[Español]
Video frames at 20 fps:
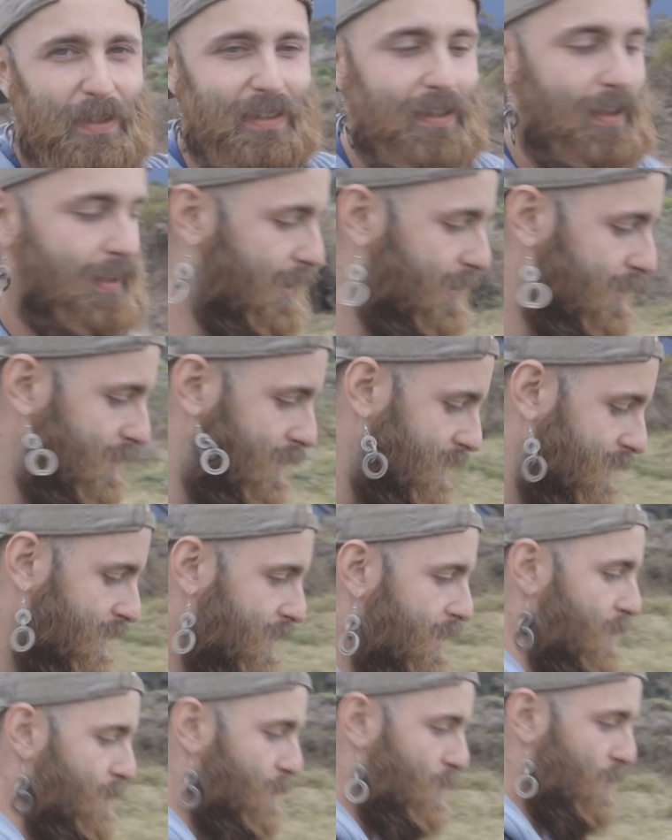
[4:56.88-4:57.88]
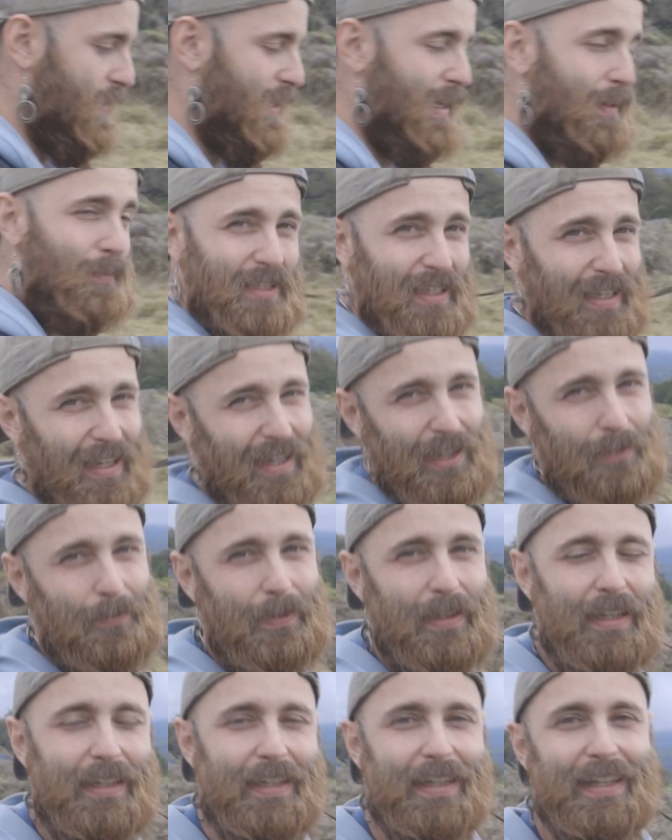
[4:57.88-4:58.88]
más adelante, podríamos llegar a
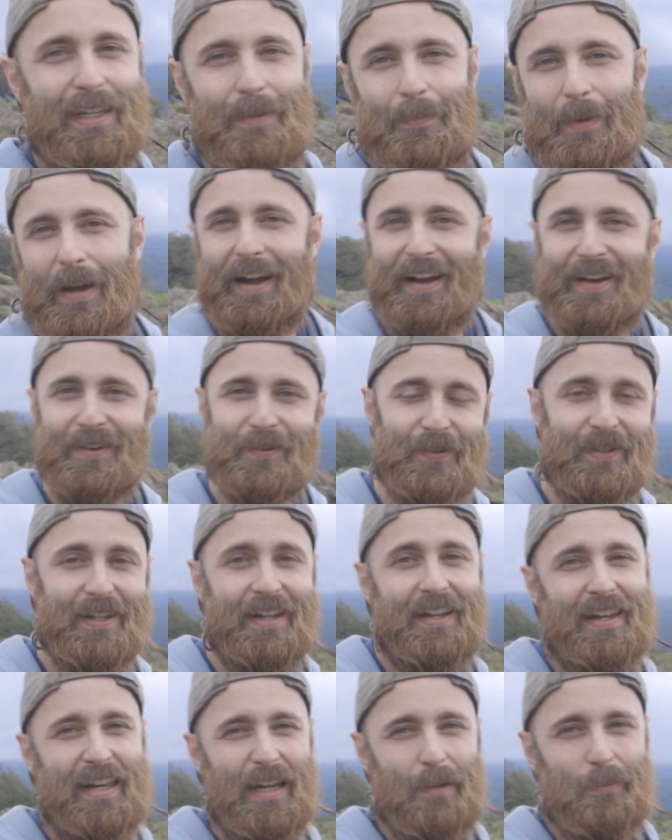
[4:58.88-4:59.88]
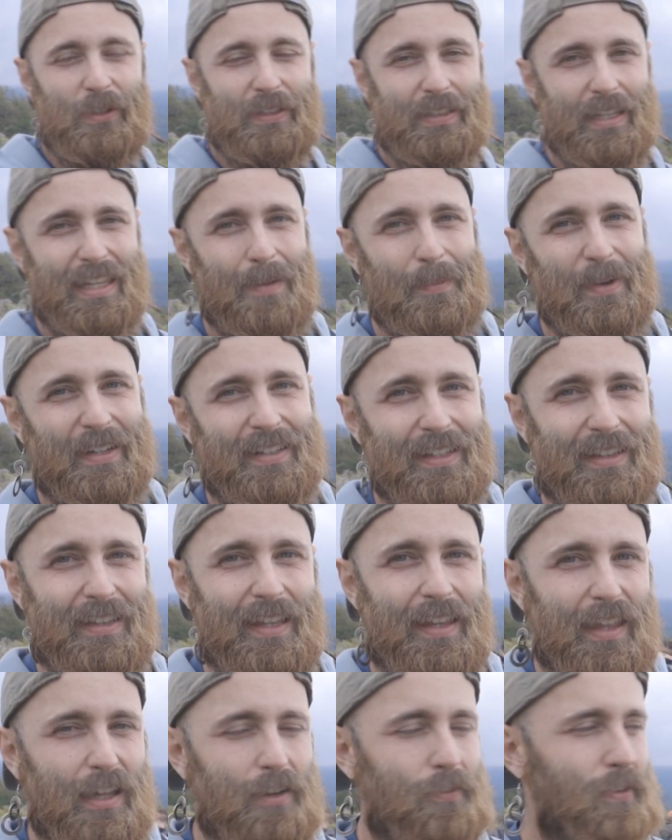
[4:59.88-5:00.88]
ver el Kilimanjaro, la montaña más
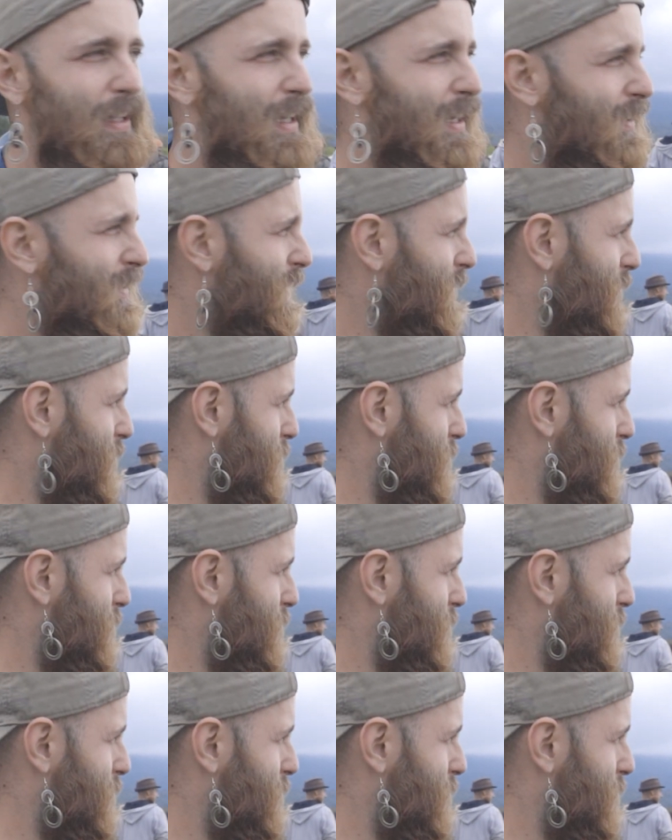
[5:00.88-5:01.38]
alta de África.